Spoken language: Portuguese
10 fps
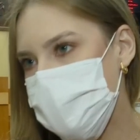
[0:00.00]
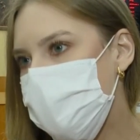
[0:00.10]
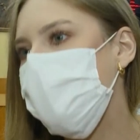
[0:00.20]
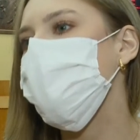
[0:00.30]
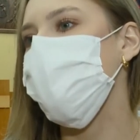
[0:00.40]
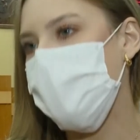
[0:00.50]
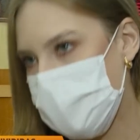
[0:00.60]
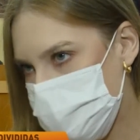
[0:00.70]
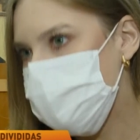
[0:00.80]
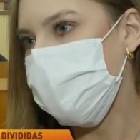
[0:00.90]
enquanto,
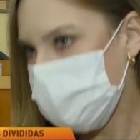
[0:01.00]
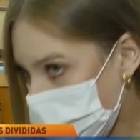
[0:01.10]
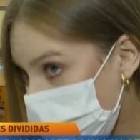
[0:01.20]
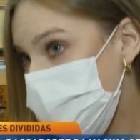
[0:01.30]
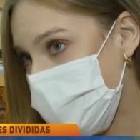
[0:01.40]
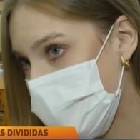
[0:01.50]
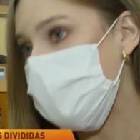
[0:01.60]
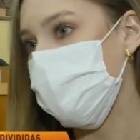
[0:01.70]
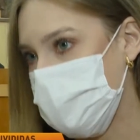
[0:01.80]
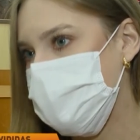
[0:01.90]
eu sou
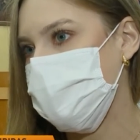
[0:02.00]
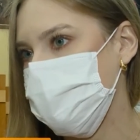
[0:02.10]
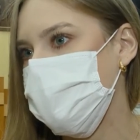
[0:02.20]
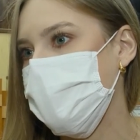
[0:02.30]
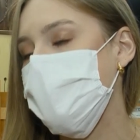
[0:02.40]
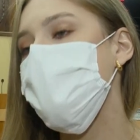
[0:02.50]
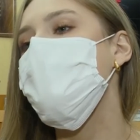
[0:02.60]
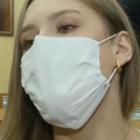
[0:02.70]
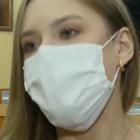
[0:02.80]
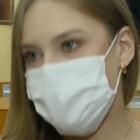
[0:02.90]
contrária ao projeto de lei,
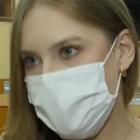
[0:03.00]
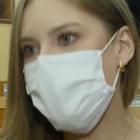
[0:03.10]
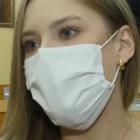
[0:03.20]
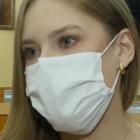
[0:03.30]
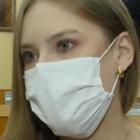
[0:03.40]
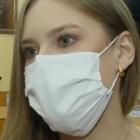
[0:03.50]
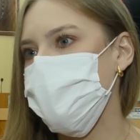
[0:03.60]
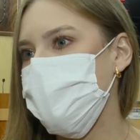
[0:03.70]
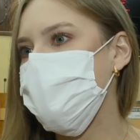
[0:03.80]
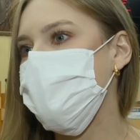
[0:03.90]
porque eu acho que a
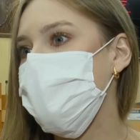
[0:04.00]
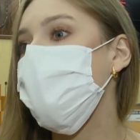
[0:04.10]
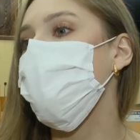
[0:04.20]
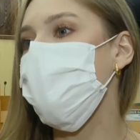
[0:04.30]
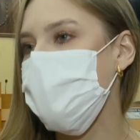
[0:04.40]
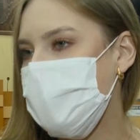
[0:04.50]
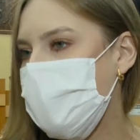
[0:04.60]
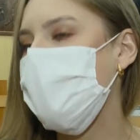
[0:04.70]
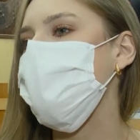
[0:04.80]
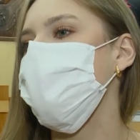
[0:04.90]
gente precisa
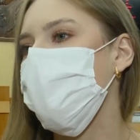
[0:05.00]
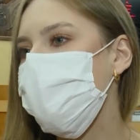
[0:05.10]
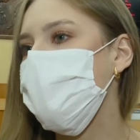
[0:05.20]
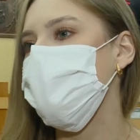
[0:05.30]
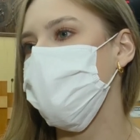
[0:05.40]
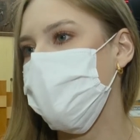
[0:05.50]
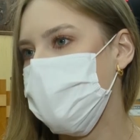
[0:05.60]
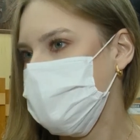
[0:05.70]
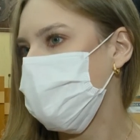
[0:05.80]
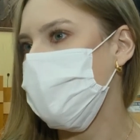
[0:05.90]
ampliar essa conversa sobre o
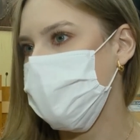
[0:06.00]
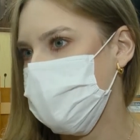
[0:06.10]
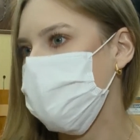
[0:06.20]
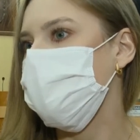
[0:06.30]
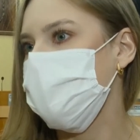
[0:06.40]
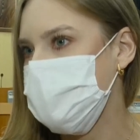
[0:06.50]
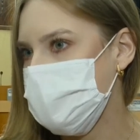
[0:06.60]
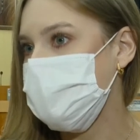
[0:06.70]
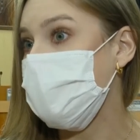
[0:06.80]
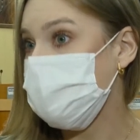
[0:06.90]
passaporte
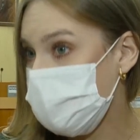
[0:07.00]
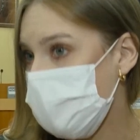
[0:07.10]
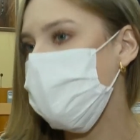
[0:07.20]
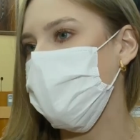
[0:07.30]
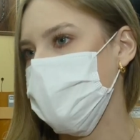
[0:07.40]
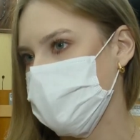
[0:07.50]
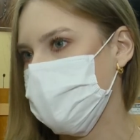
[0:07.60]
sanitário com a população